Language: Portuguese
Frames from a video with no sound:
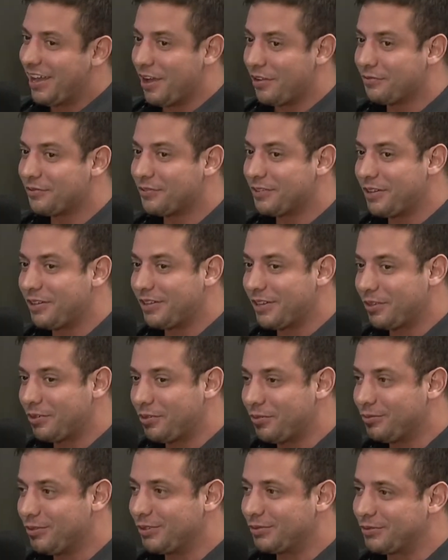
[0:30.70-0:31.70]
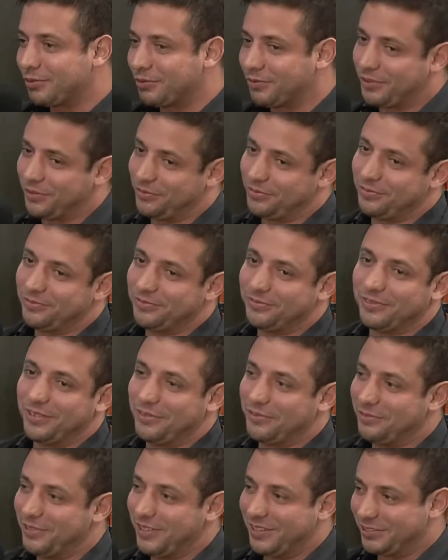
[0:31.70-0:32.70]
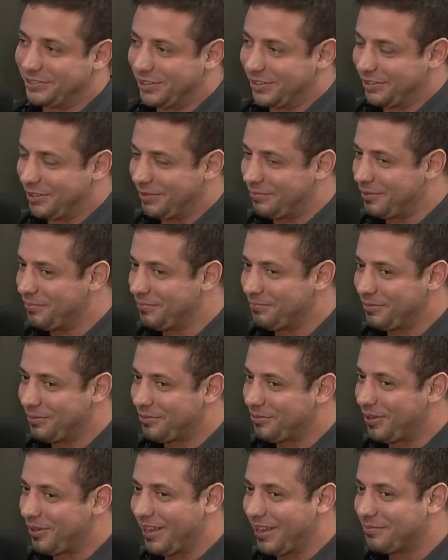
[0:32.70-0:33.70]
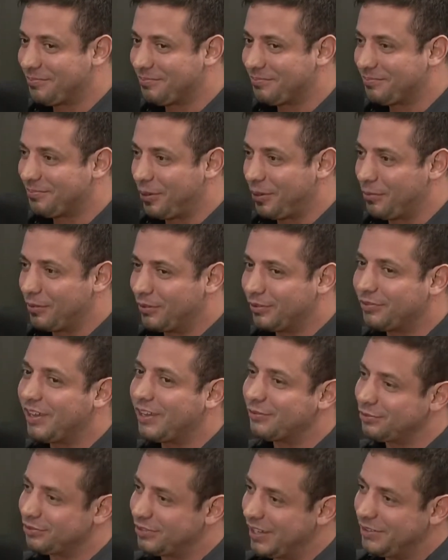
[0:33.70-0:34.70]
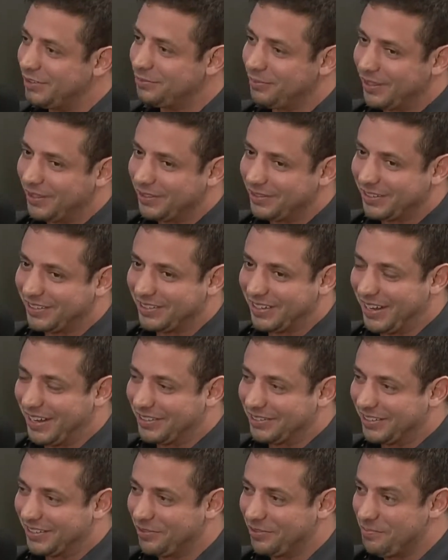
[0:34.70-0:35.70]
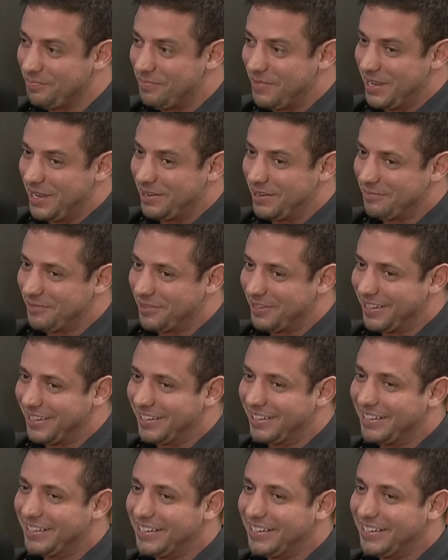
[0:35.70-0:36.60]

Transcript: Ela falou, não, daqui um, dois meses. Eu falei, filho, você tinha que ter me procurado, pelo menos, vai, uns seis meses atrás, né? No mínimo, né?